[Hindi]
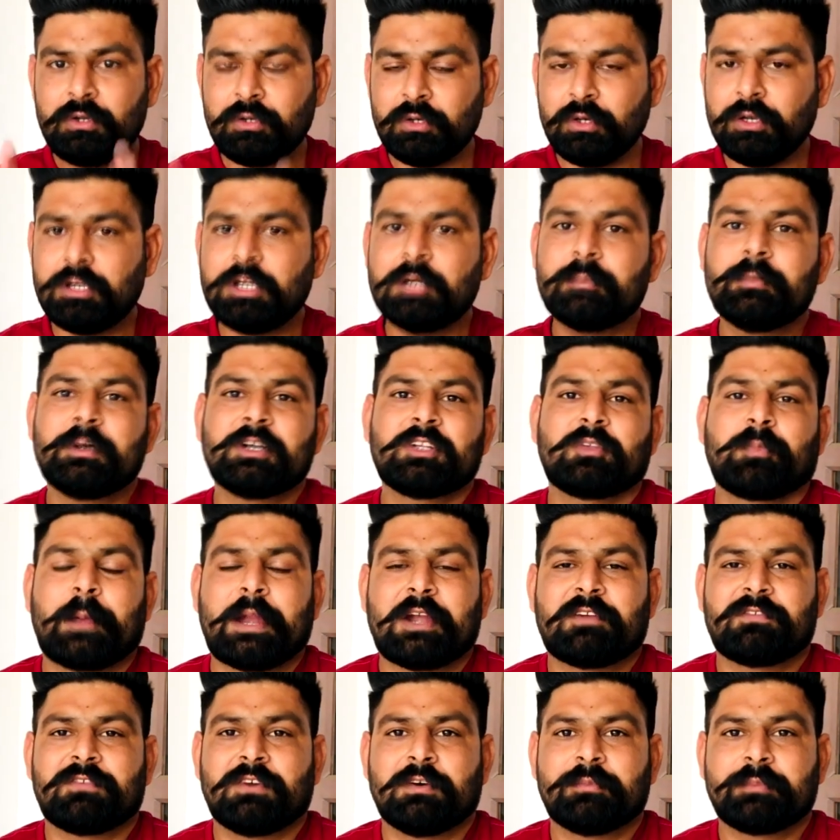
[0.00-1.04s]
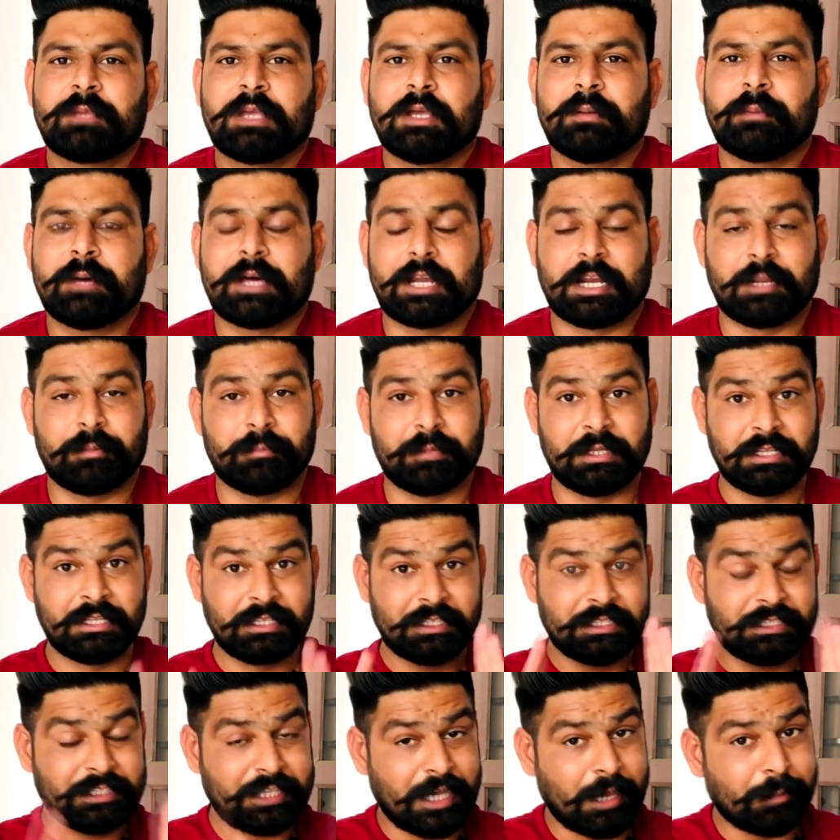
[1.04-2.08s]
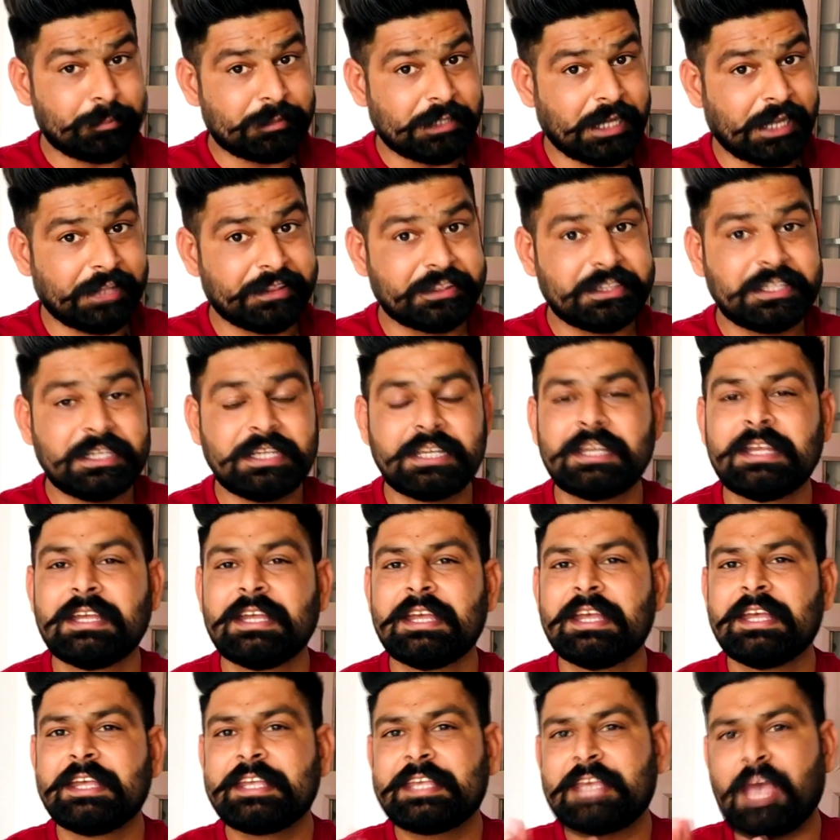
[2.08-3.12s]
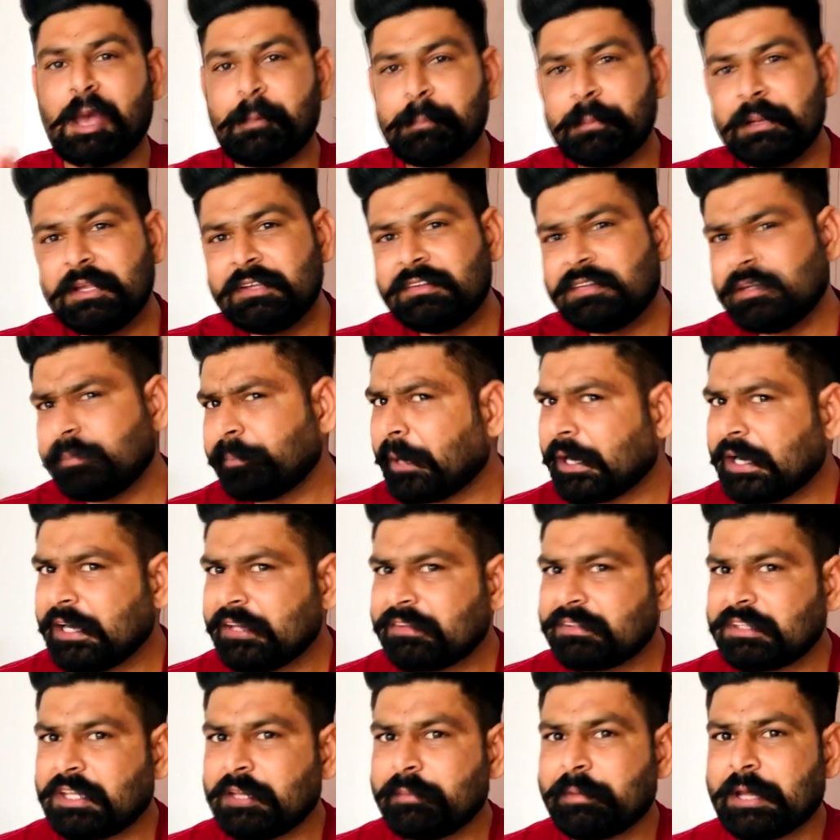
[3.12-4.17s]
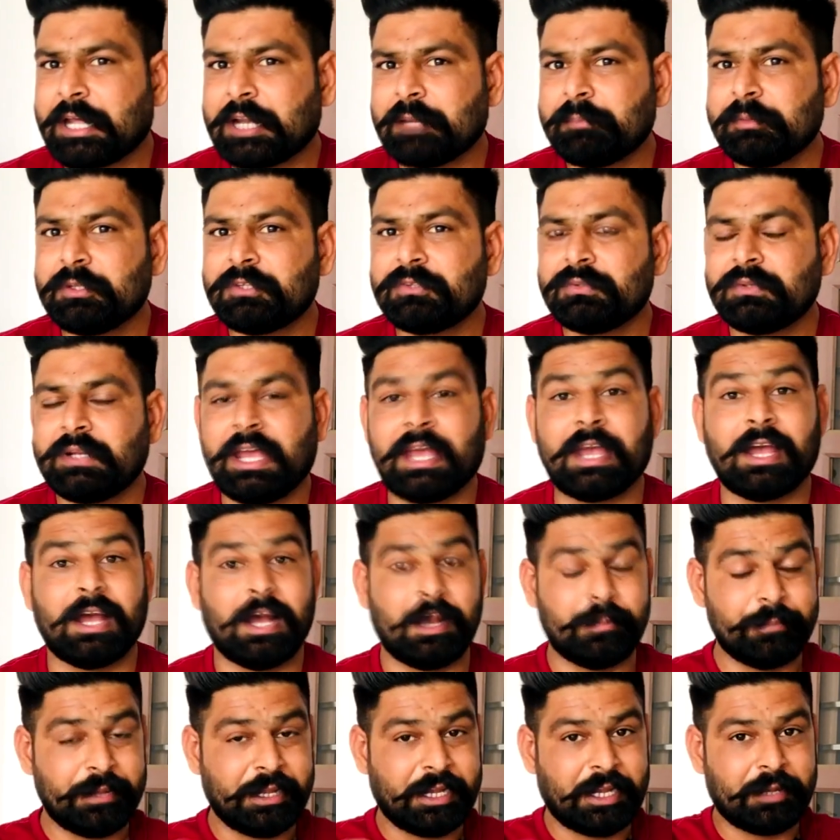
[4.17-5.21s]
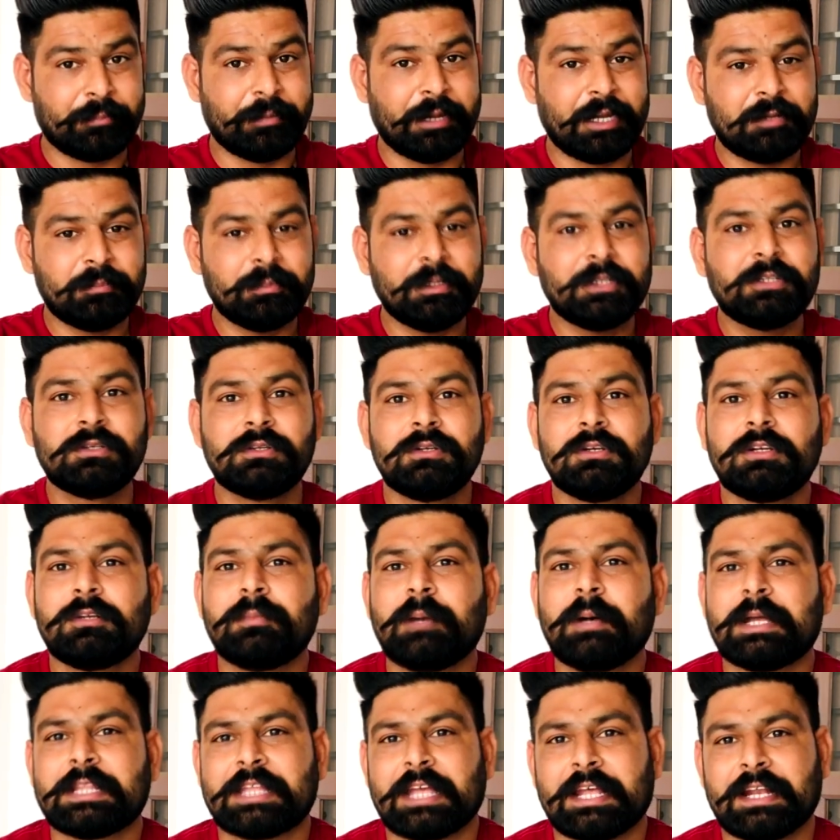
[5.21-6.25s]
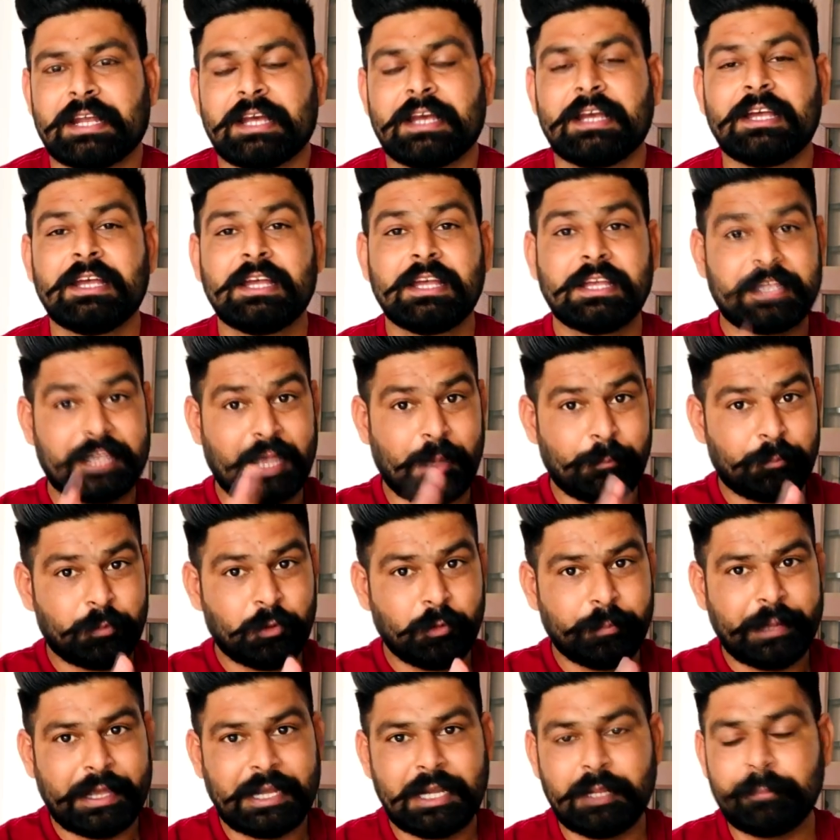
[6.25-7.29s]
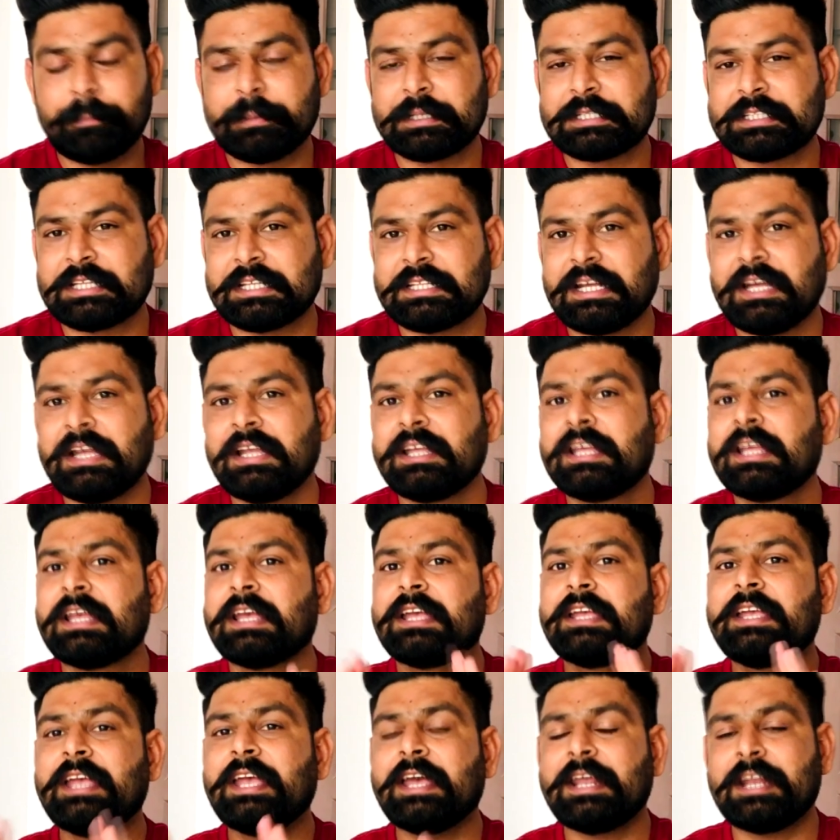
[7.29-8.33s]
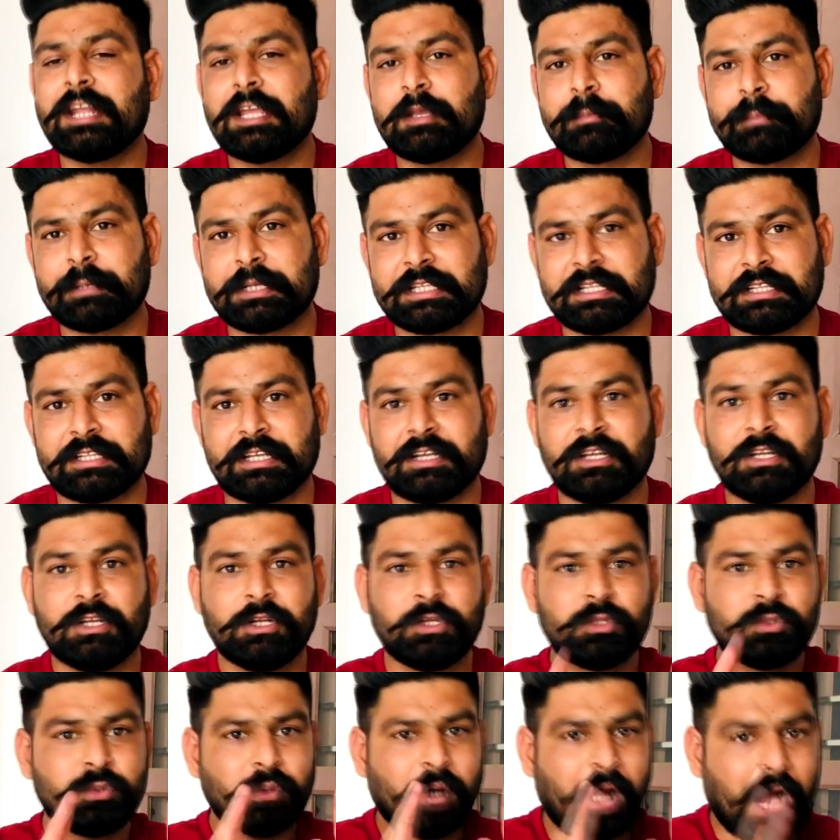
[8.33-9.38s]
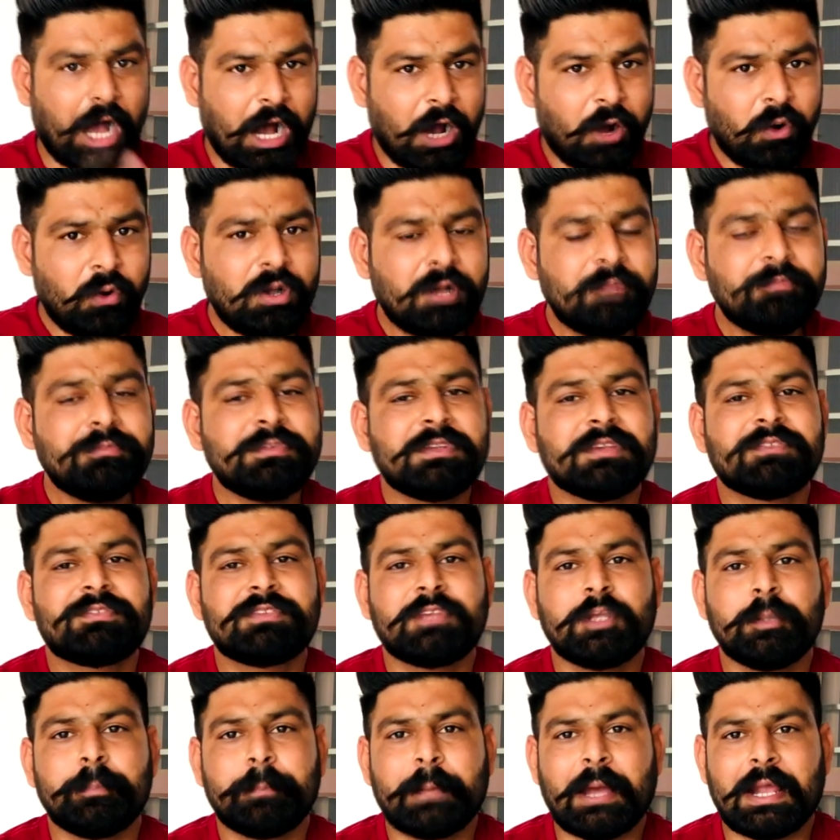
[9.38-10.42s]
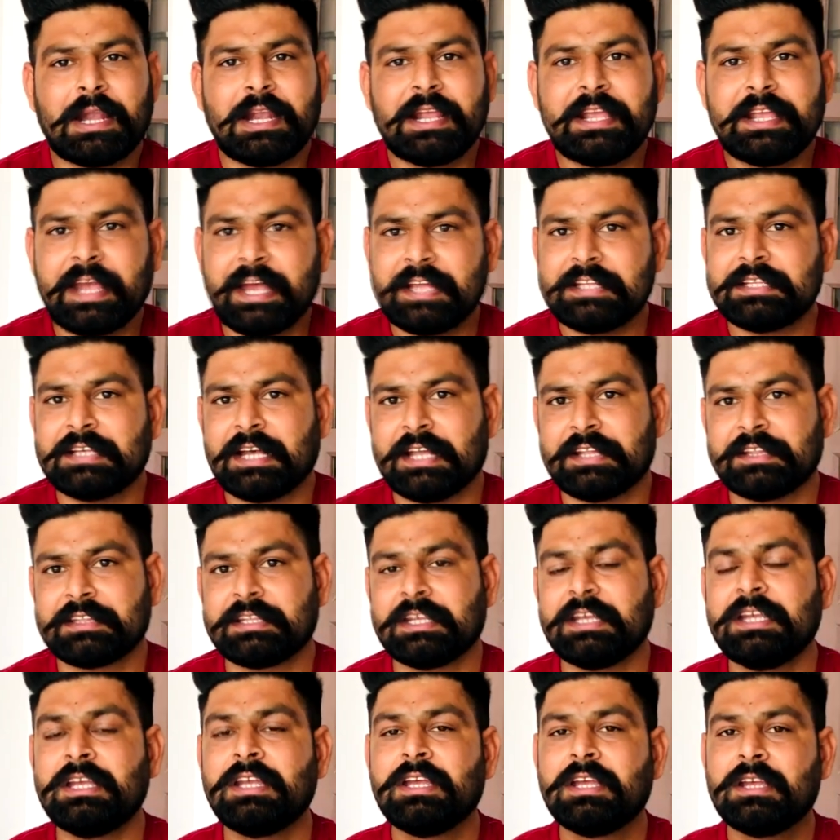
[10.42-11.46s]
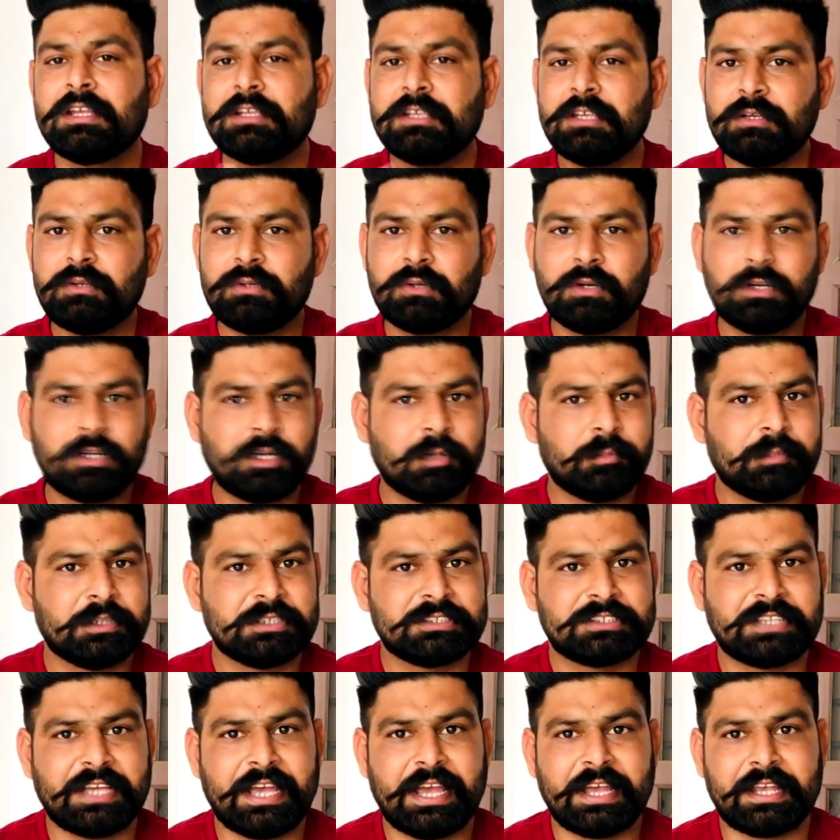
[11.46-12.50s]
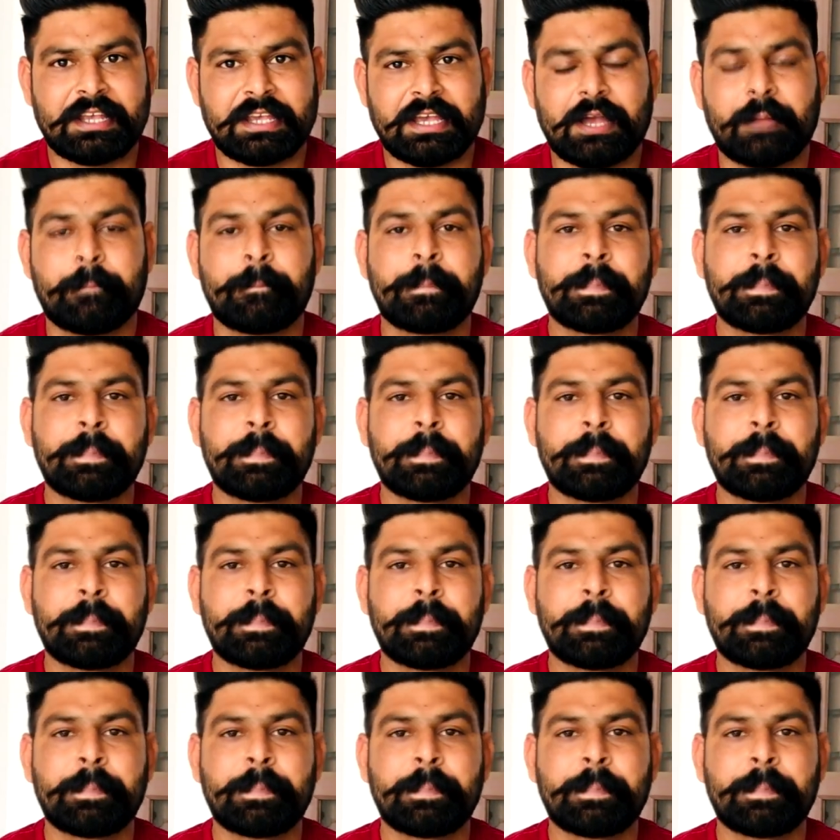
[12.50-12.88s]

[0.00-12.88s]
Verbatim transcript: को कॉमर्स प्लेटफॉर्म के बारे में क्या आप जानते हैं क्या आपने इससे पहले इसके बारे में सुना है हमें कमेंट में जरूर बताना क्या आपको पहले पता था या नहीं पता था तो आओ हम सबसे पहले यह जानते हैं कि को कॉमर्स है क्या